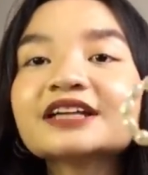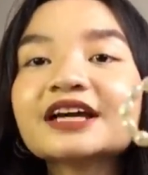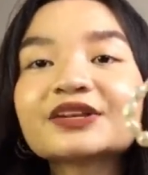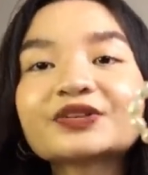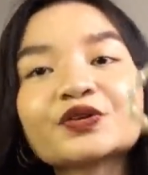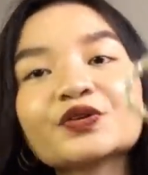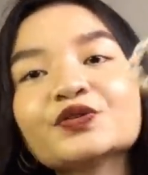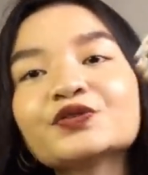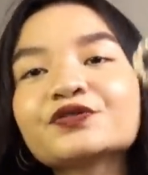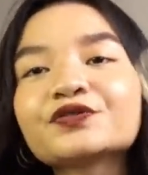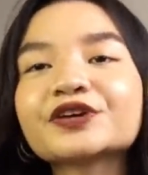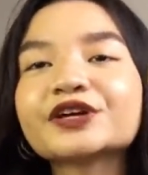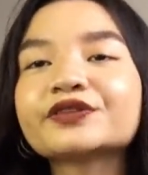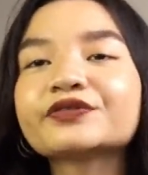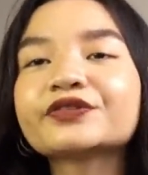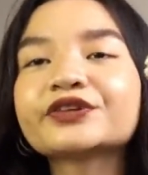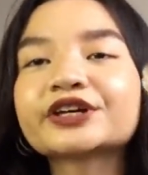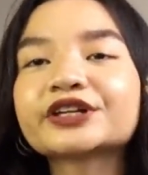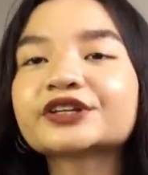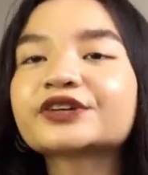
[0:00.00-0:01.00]
Ito yung
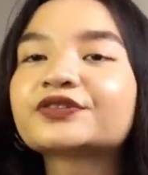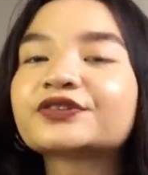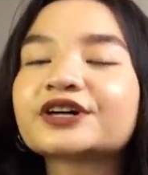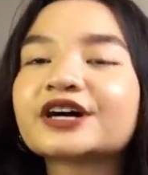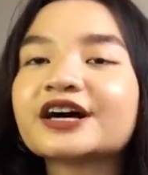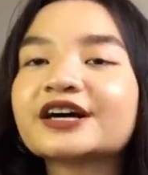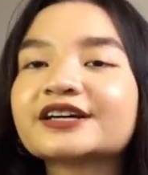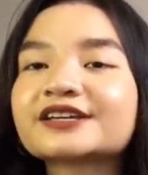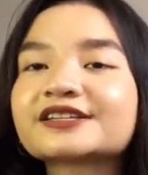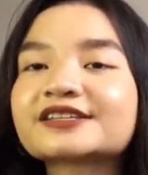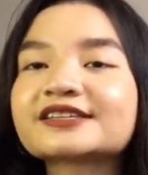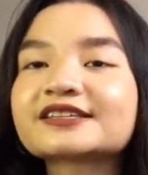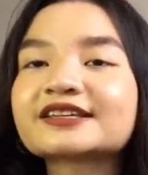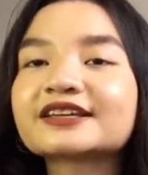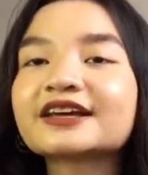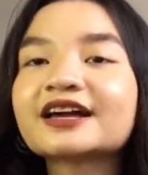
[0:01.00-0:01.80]
favorite ko, guys.